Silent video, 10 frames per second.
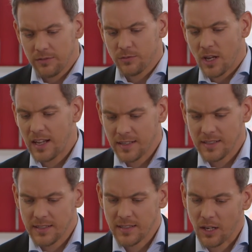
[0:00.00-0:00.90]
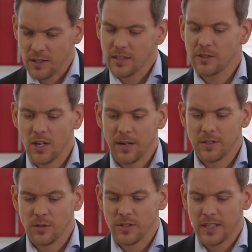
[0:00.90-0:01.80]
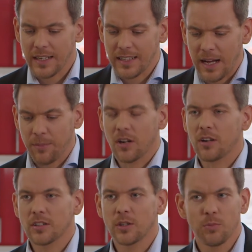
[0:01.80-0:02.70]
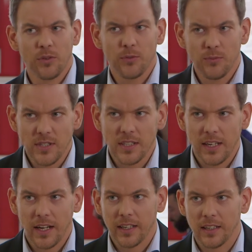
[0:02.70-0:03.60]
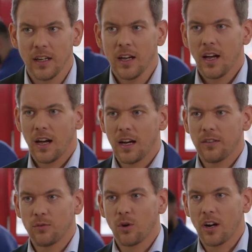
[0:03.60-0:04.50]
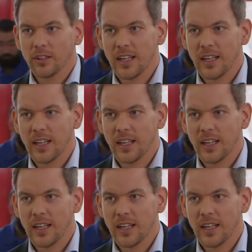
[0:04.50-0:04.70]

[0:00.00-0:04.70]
Zu einerseits die ausländische Arbeitslosigkeit, aber auch die über 50-Jährigen, äh, wo auch